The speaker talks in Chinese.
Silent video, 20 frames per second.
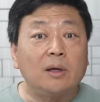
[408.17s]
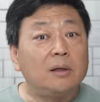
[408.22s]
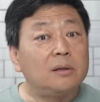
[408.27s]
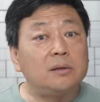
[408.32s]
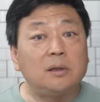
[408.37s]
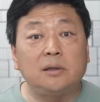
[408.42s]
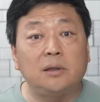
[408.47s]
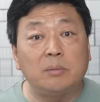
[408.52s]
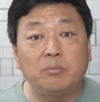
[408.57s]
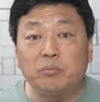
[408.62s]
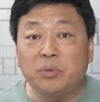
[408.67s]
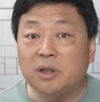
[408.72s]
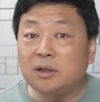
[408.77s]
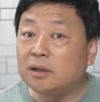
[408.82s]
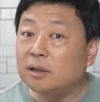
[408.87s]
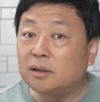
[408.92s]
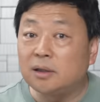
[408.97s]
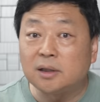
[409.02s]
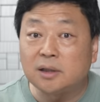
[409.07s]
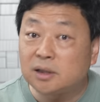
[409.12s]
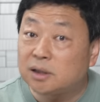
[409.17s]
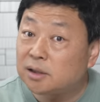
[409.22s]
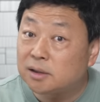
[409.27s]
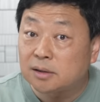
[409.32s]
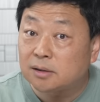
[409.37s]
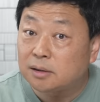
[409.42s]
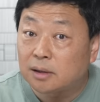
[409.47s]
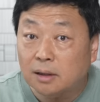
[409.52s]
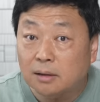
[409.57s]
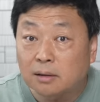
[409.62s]
这人比人得气
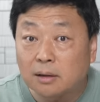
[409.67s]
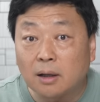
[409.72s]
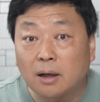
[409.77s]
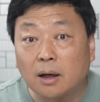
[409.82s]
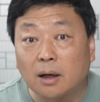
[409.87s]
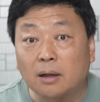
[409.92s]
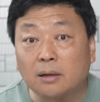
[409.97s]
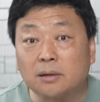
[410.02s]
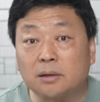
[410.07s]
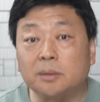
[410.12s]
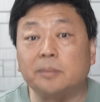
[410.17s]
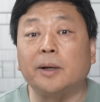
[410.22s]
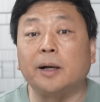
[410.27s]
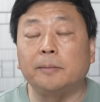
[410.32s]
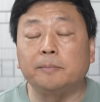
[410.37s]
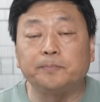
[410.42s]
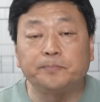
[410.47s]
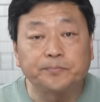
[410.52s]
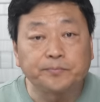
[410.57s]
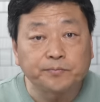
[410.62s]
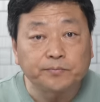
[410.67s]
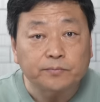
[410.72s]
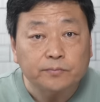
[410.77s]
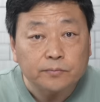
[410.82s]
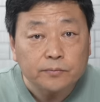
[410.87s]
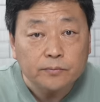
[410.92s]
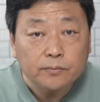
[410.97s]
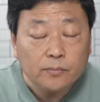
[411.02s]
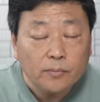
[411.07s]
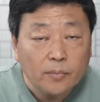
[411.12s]
死人呐，是吧？
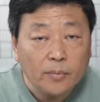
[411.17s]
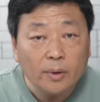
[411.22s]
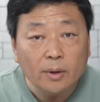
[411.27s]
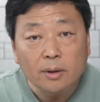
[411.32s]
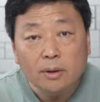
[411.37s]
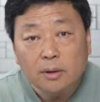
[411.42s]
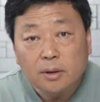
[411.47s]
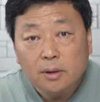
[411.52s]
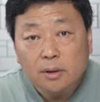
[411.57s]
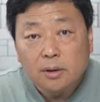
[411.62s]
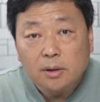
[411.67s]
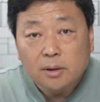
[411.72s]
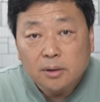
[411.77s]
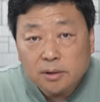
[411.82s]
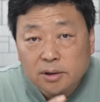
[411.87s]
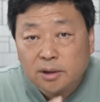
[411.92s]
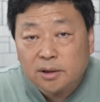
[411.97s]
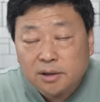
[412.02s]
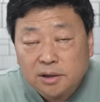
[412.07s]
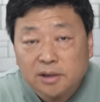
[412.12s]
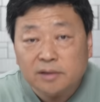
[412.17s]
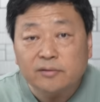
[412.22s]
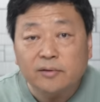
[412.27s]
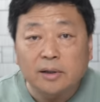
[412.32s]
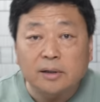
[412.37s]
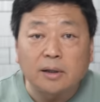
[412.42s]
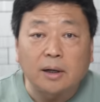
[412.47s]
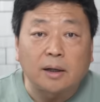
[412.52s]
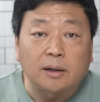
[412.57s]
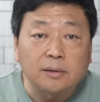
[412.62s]
这个新
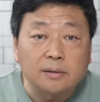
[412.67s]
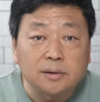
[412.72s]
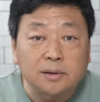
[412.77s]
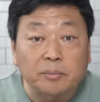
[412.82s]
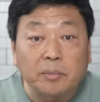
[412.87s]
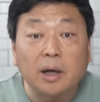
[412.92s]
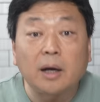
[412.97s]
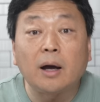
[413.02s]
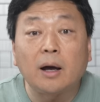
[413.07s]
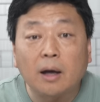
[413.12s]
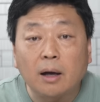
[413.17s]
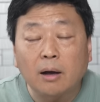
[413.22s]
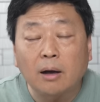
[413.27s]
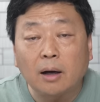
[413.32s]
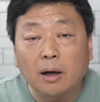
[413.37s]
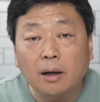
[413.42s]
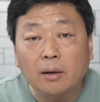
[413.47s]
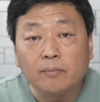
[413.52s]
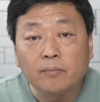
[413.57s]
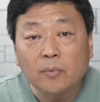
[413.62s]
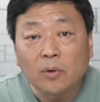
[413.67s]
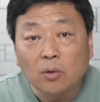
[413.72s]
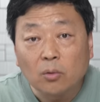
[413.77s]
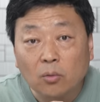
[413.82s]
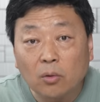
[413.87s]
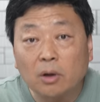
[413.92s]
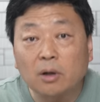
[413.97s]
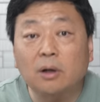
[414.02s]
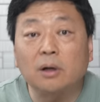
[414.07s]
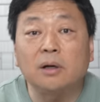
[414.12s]
闻呢，怎么看啊？
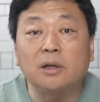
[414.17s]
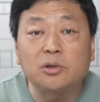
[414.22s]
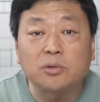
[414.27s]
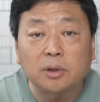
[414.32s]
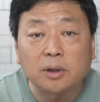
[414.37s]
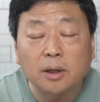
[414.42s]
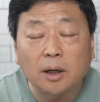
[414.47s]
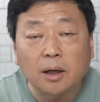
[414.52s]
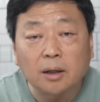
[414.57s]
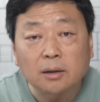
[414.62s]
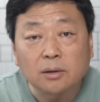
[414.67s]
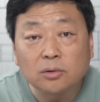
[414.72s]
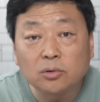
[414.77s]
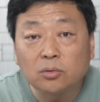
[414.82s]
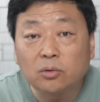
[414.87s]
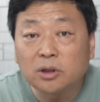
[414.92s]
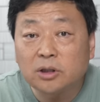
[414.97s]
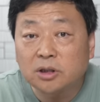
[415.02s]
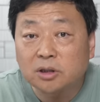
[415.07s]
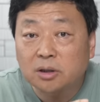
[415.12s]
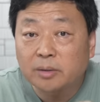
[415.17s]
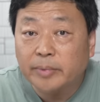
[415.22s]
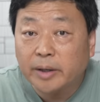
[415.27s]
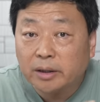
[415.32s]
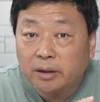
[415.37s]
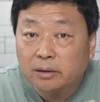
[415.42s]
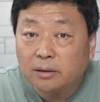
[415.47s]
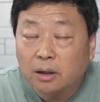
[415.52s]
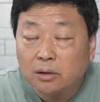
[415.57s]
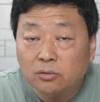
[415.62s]
我个人觉得啊，如果只是把
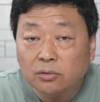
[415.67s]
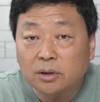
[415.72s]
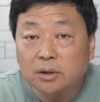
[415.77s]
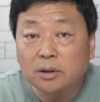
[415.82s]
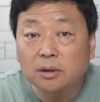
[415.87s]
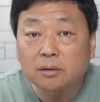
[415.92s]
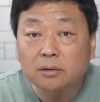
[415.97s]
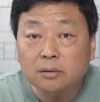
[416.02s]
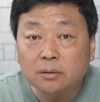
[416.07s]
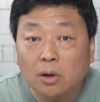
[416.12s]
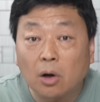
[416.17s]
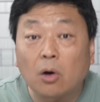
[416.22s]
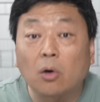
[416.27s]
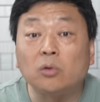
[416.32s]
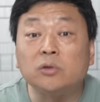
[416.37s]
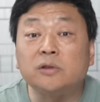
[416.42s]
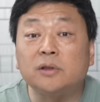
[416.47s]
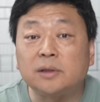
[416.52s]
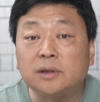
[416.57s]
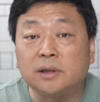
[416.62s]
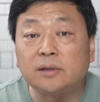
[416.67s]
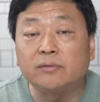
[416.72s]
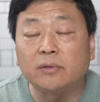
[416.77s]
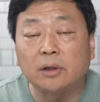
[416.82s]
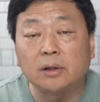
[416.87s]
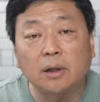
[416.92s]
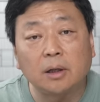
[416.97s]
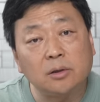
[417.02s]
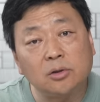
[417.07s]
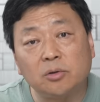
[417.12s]
它当做一个桃色新
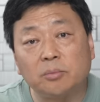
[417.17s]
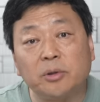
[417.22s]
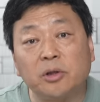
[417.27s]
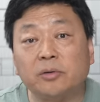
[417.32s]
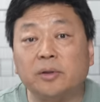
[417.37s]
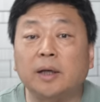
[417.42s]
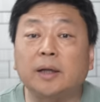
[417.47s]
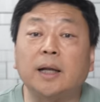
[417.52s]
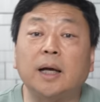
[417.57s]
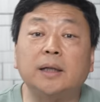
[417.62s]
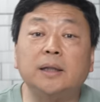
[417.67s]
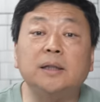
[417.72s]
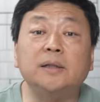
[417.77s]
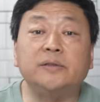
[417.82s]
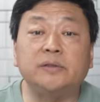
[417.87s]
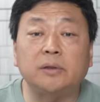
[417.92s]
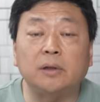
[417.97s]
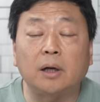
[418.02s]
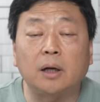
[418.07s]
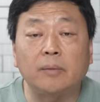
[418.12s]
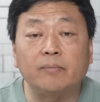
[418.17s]
闻呢，就没有太大意思了。